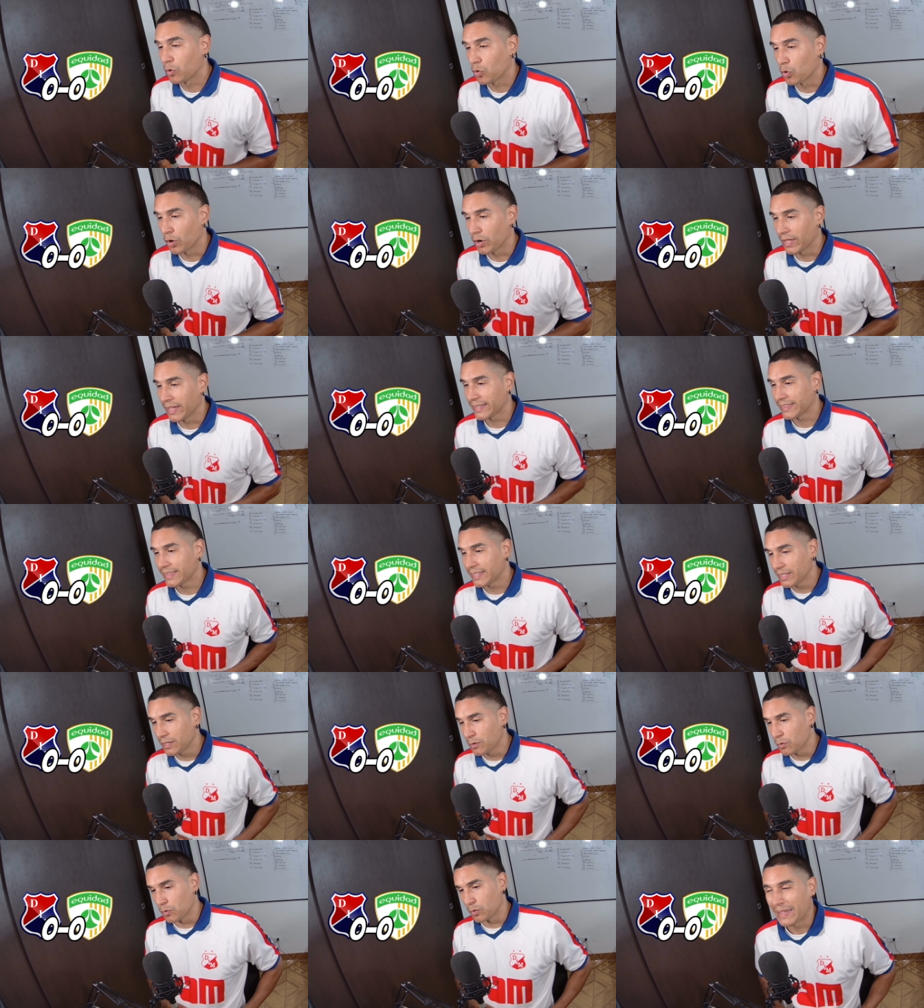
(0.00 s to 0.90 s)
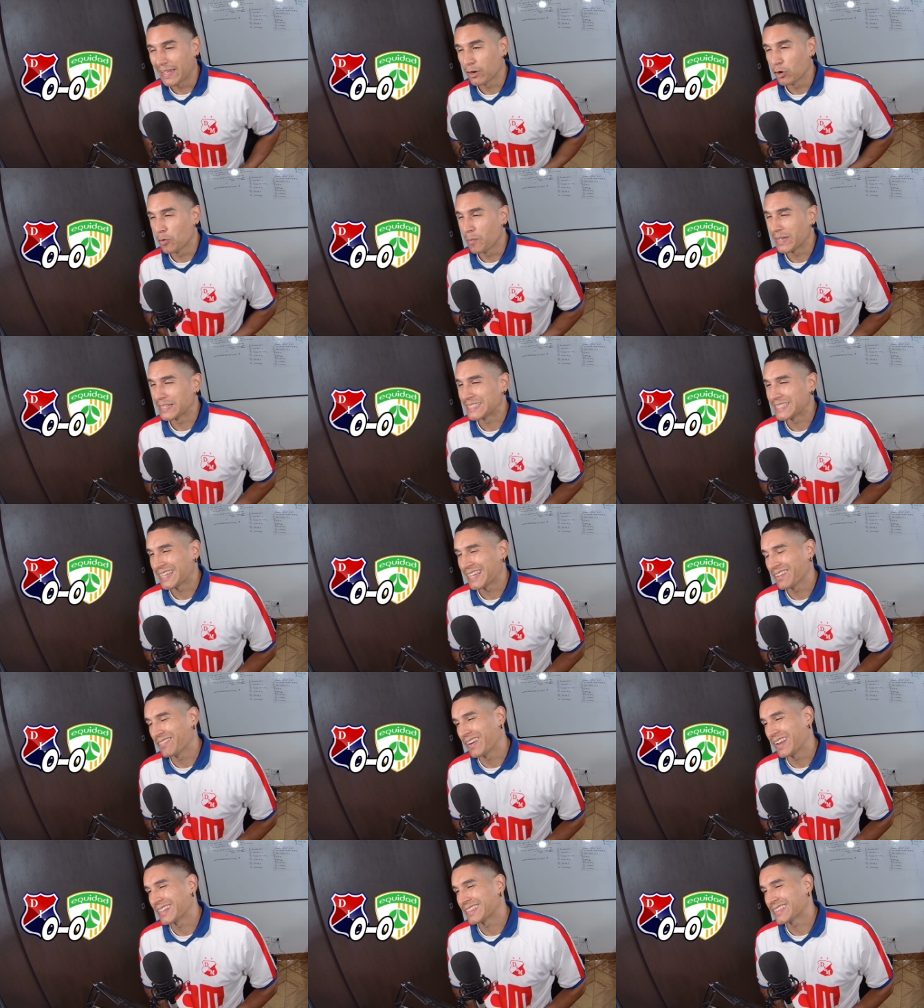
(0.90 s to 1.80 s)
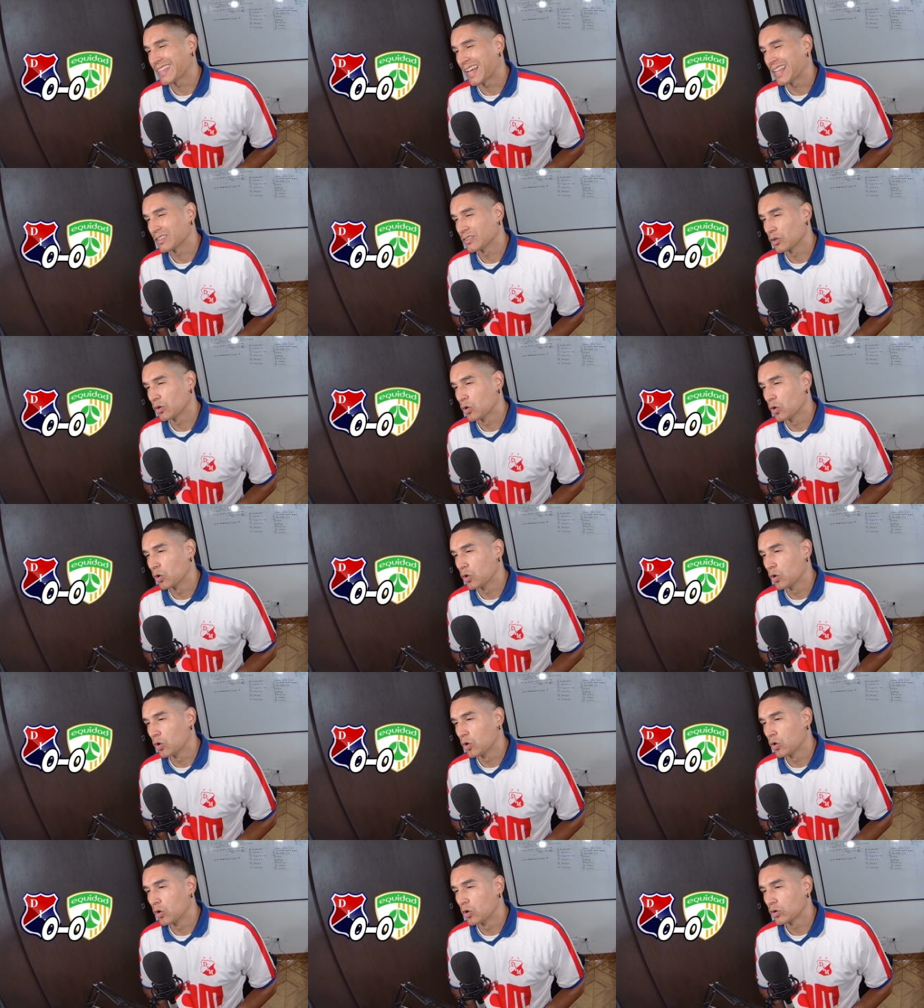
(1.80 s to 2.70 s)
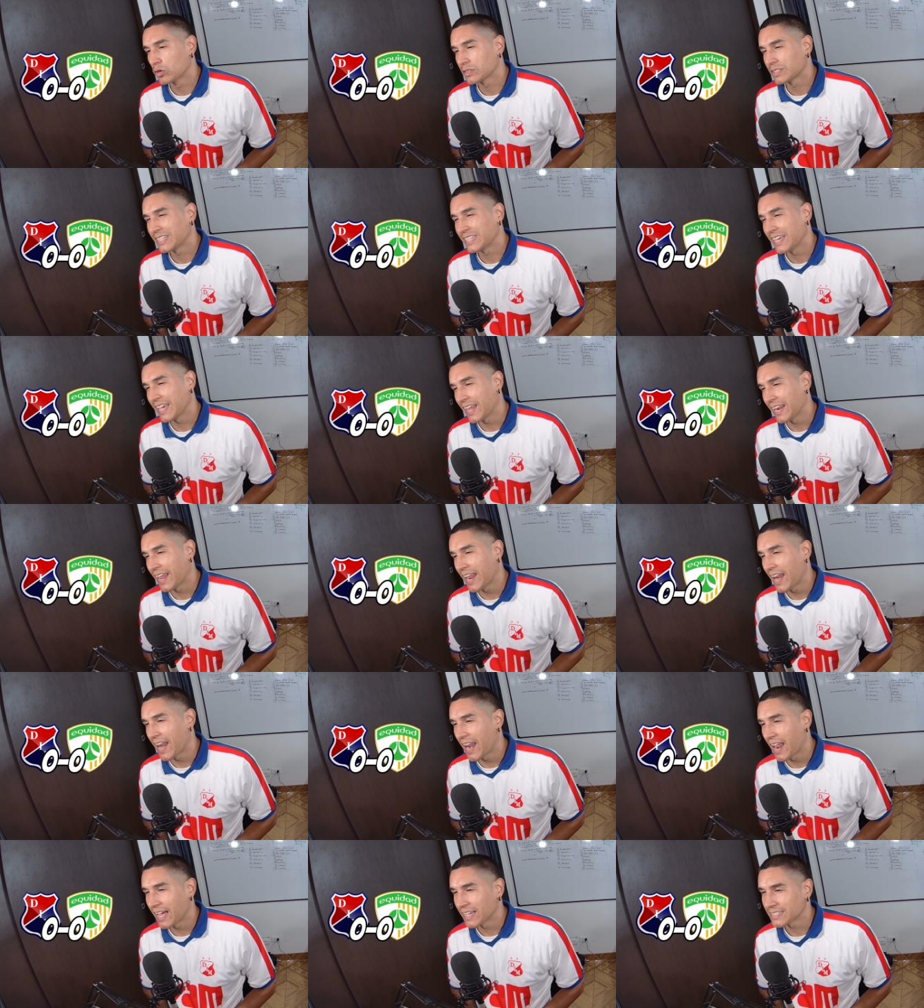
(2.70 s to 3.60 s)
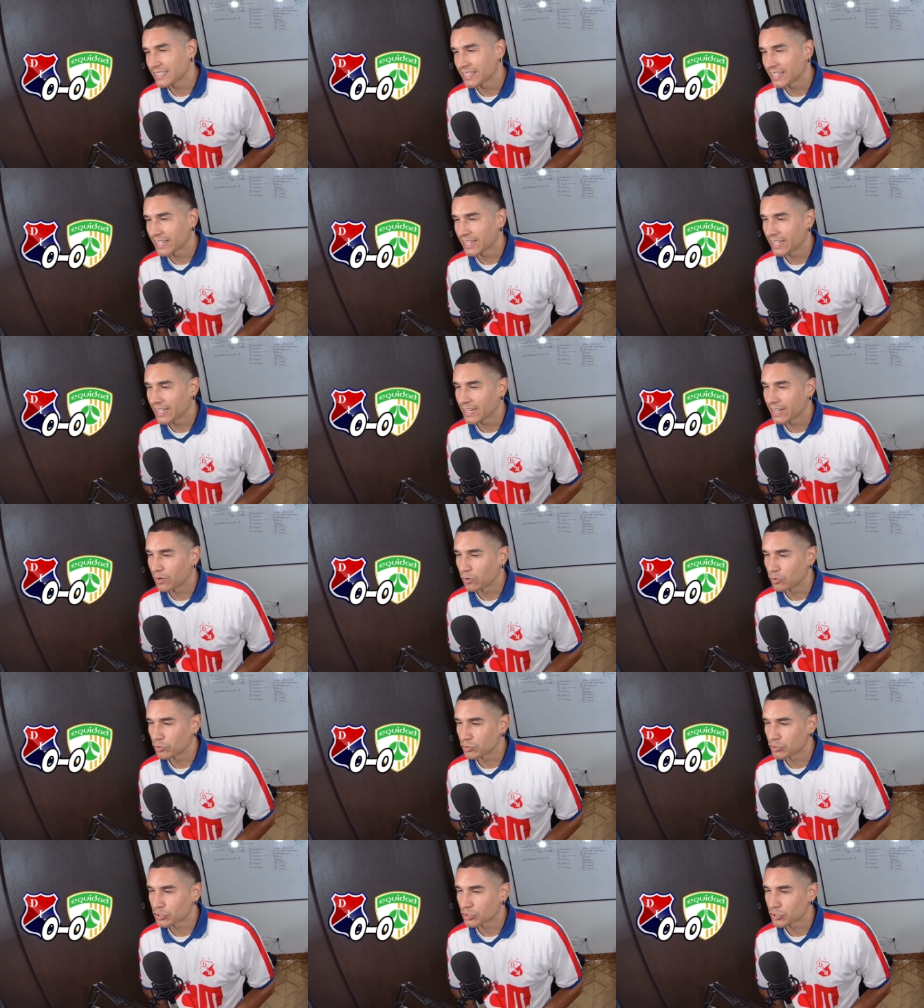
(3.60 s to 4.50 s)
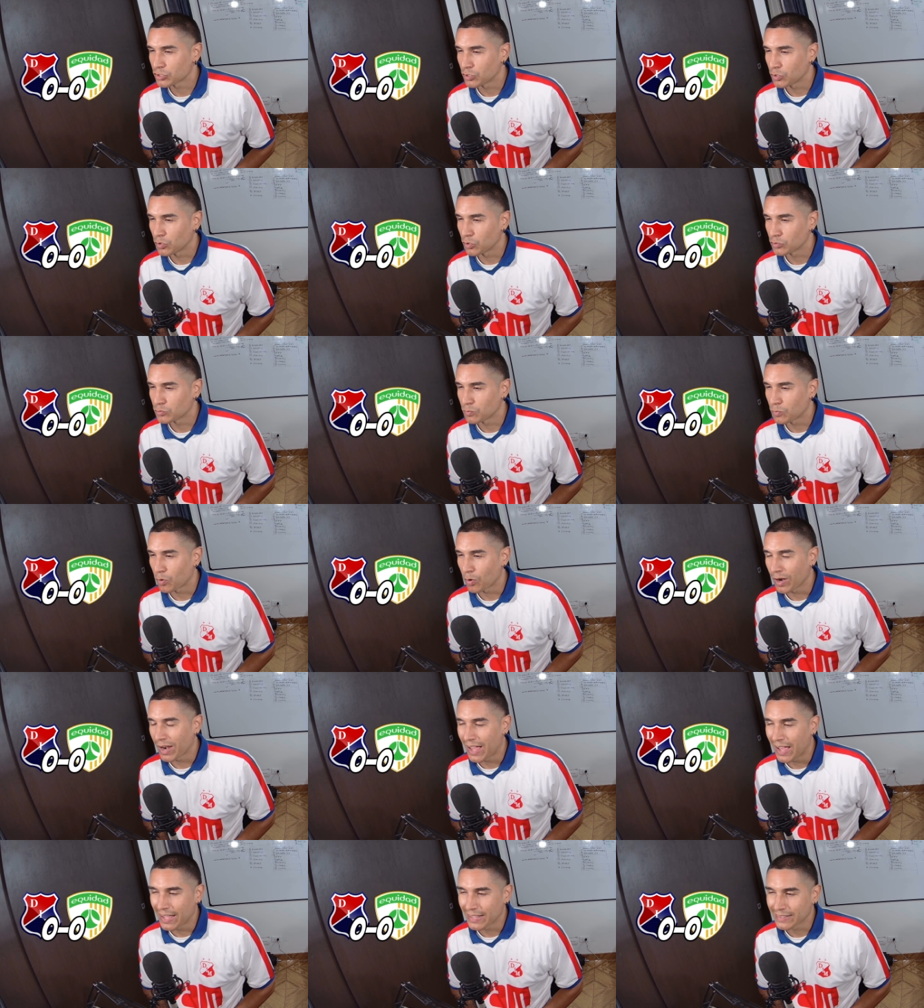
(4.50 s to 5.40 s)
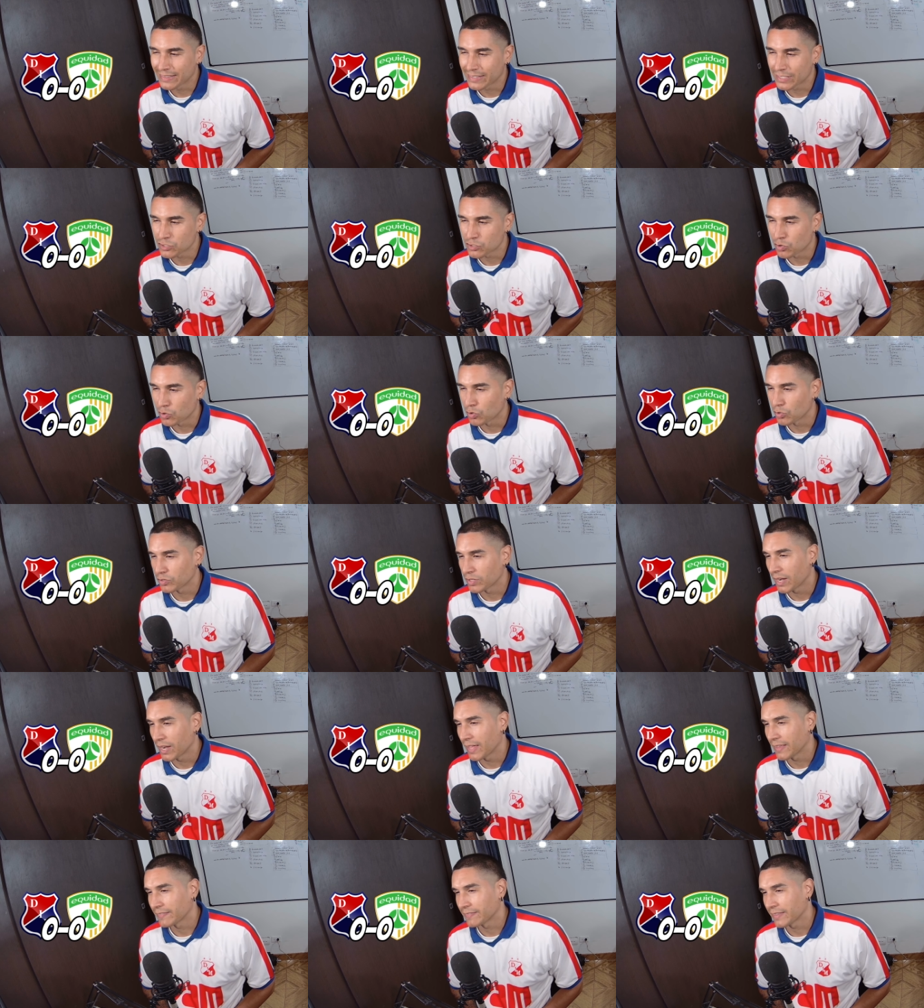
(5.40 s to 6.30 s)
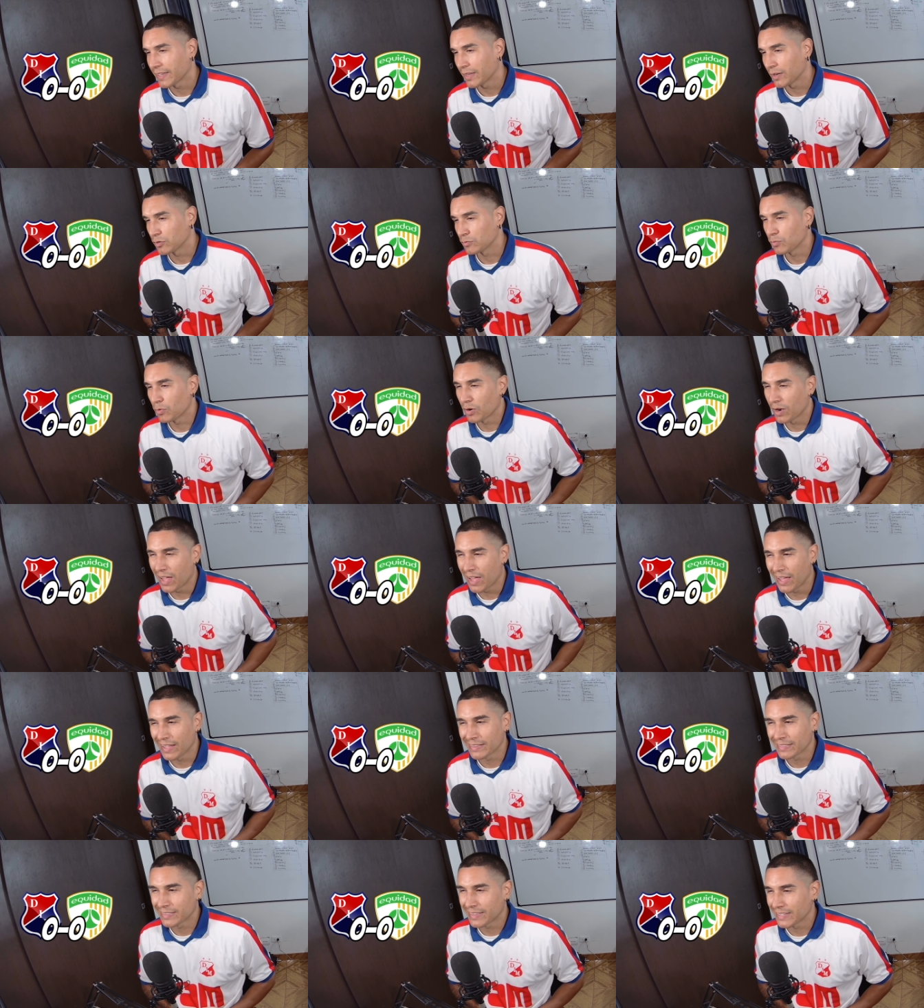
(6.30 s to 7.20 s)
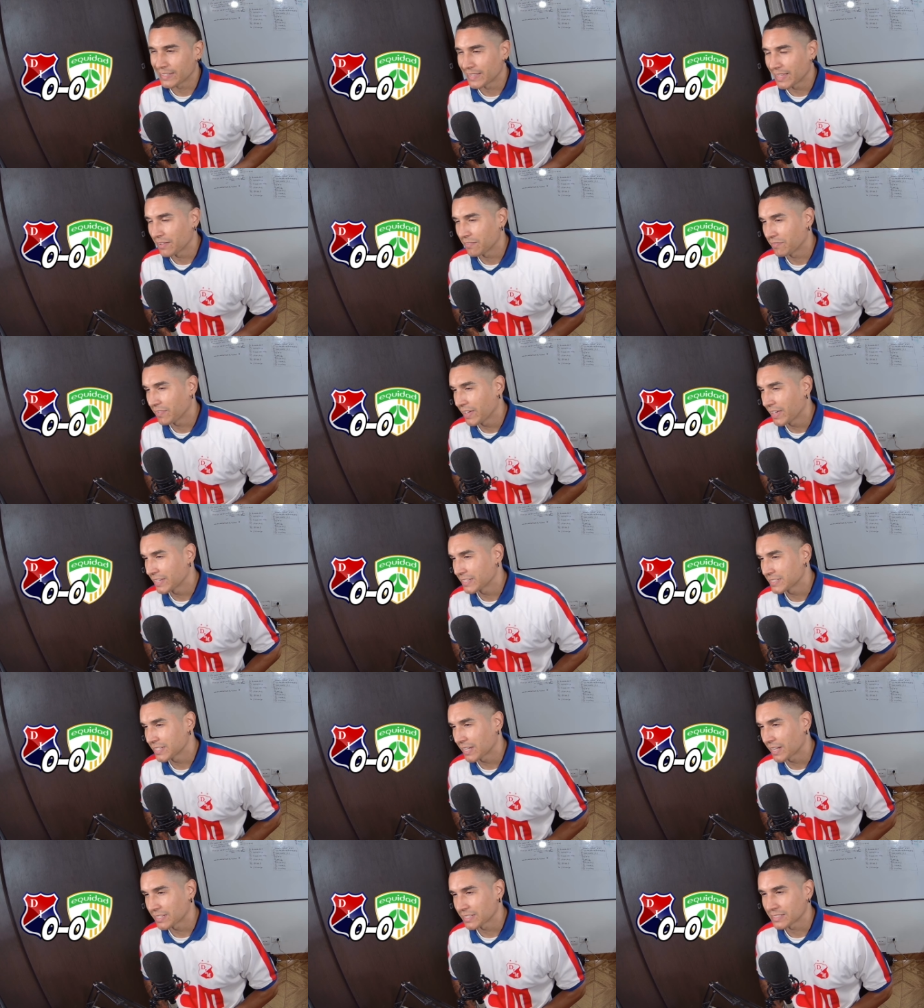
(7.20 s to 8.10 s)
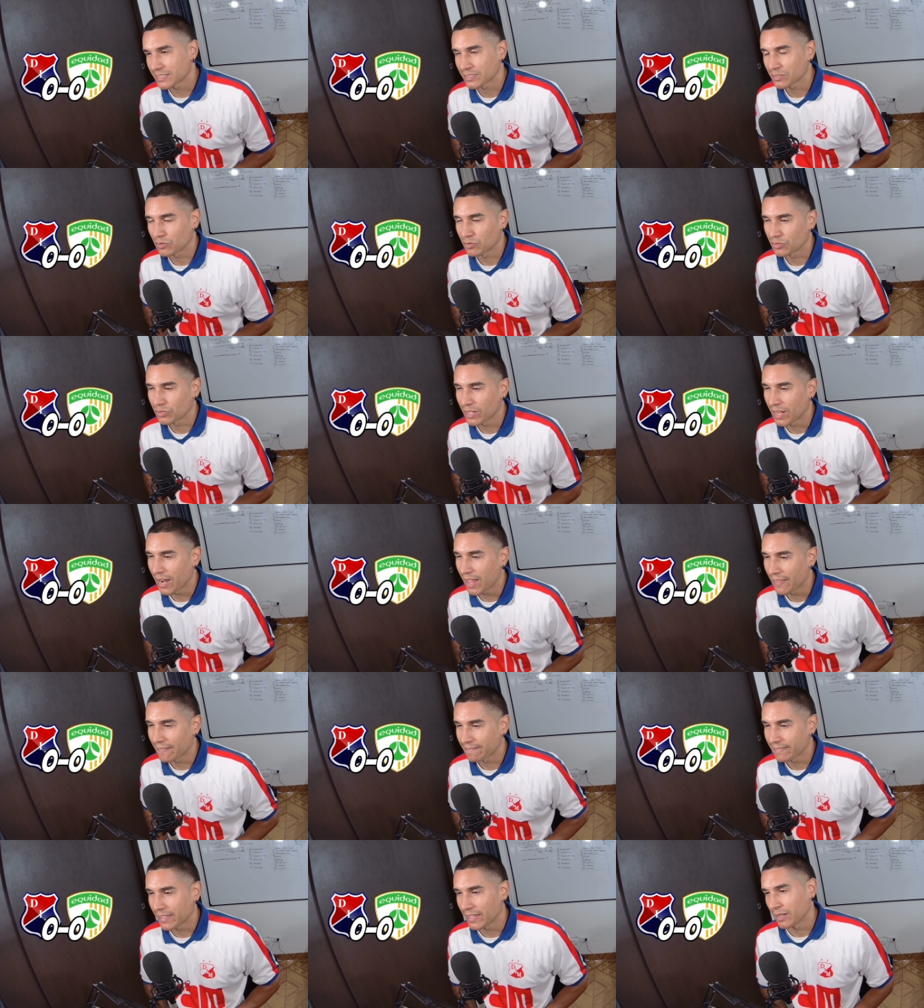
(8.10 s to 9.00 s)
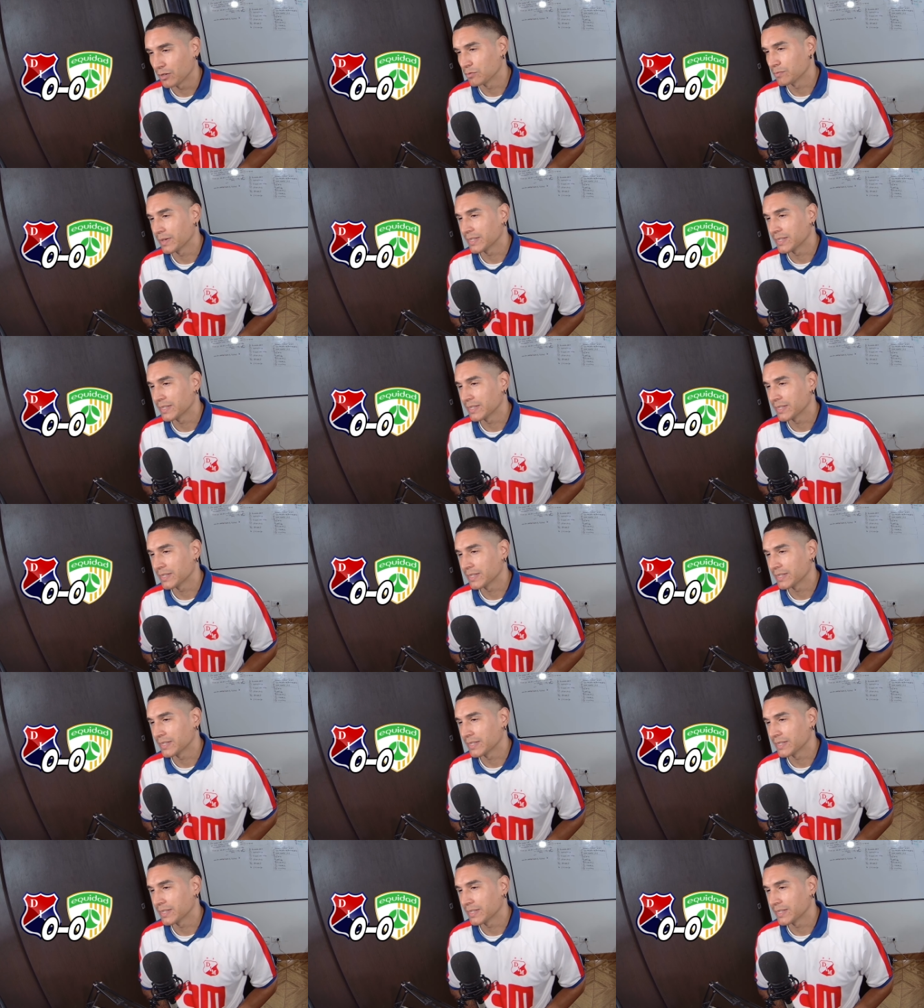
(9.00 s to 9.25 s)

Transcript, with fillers: colectivo. Pero me sigue faltando quien enlace los, los volantes con los delanteros, volantes, defensas con delanteros.